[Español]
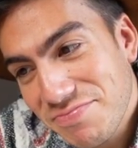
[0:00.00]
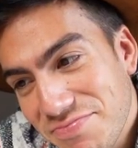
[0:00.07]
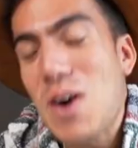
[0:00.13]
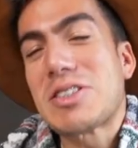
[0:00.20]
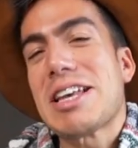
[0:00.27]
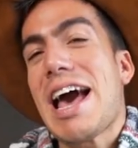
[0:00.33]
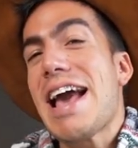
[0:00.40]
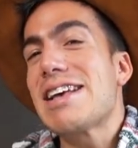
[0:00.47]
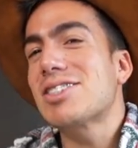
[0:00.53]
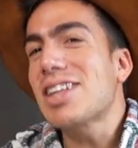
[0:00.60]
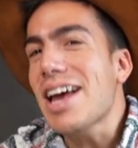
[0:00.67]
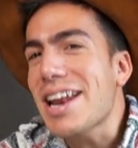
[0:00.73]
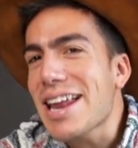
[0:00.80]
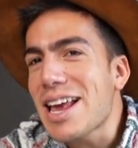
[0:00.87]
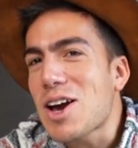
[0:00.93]
o sea,
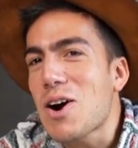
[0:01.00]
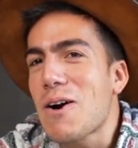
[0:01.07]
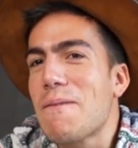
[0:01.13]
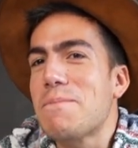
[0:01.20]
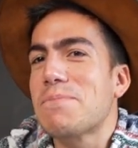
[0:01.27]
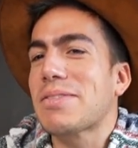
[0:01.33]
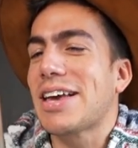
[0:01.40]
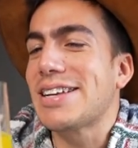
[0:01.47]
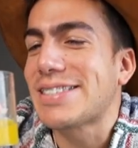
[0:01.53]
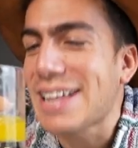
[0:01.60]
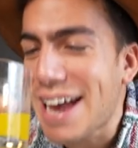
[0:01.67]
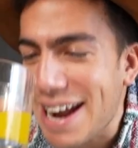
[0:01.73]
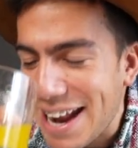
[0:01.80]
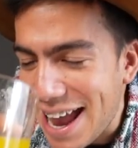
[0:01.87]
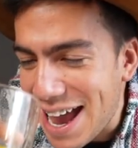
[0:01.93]
está rico,
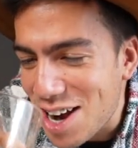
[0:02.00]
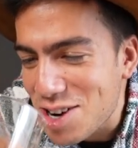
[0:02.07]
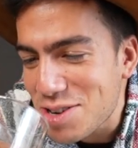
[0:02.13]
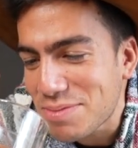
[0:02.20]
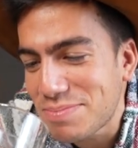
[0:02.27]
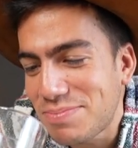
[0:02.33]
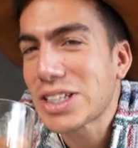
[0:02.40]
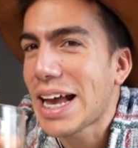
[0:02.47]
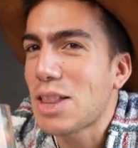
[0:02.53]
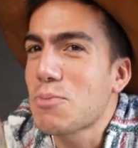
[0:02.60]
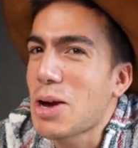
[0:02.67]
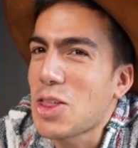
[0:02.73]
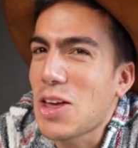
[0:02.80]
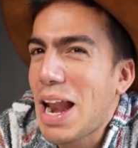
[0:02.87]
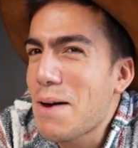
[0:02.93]
está raro. O sea,
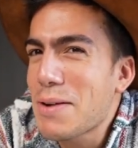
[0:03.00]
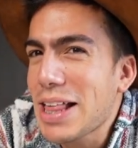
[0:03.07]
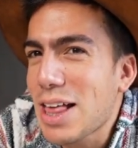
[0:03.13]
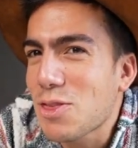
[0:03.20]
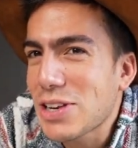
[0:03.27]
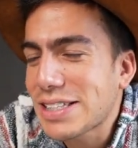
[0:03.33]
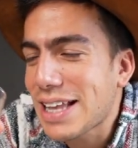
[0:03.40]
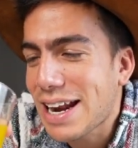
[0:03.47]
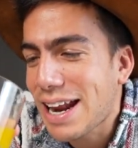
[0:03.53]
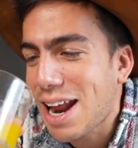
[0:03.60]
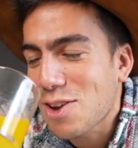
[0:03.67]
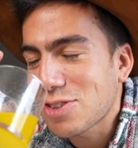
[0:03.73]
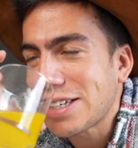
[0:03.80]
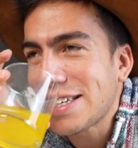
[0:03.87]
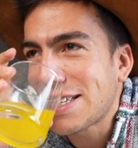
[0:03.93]
bueno, la verdad no está
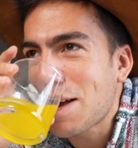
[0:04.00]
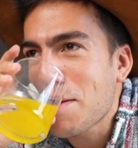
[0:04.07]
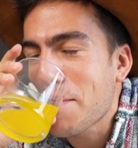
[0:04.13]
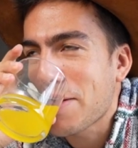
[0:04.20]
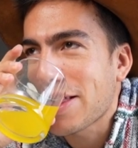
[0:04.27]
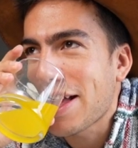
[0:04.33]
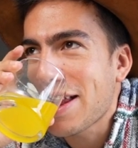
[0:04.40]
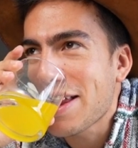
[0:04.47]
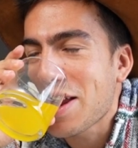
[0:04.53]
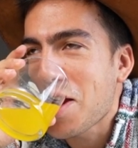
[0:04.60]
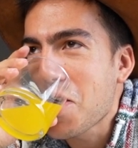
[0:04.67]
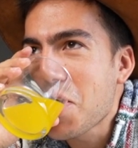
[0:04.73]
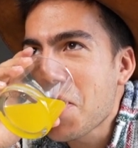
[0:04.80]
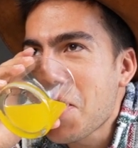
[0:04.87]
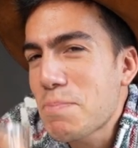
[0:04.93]
raro, sí sabe a mandarina.
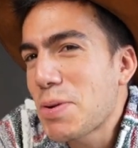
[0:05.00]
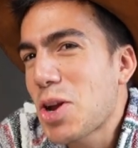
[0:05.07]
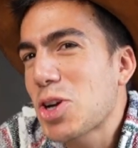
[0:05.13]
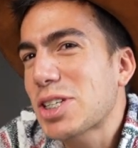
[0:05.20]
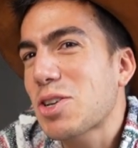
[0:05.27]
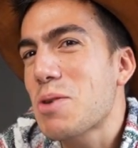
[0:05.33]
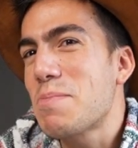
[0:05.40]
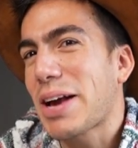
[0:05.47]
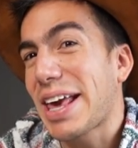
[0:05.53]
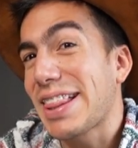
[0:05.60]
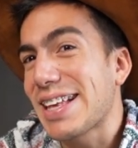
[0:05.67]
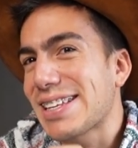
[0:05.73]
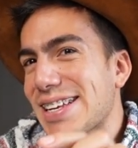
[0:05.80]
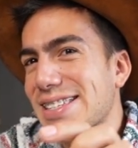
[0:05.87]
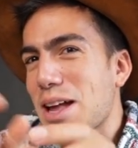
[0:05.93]
Pero es como que
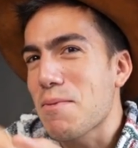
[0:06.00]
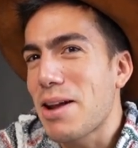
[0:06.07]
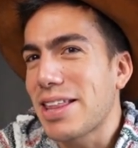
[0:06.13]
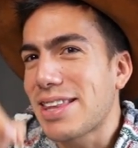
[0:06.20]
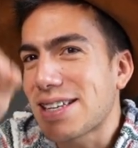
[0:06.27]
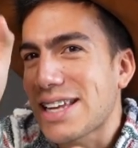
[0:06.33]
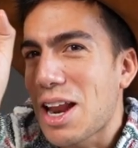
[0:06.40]
de esas tabletas